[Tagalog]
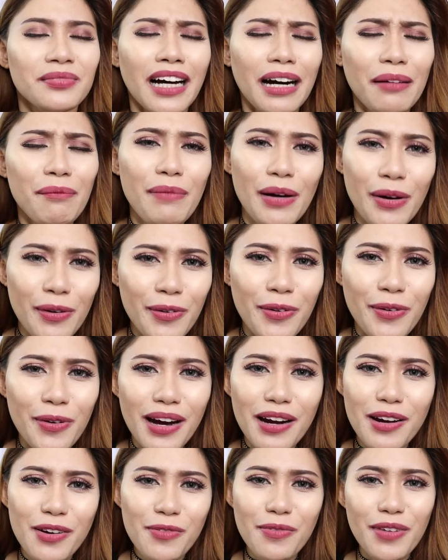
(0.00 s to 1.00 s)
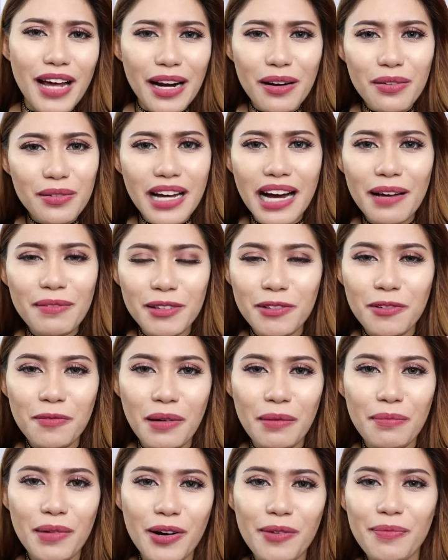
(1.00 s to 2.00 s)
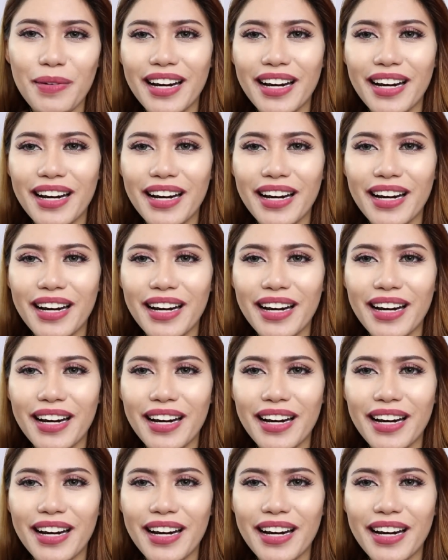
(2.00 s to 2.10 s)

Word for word: ang bango, anong, anong gamit kong pabango?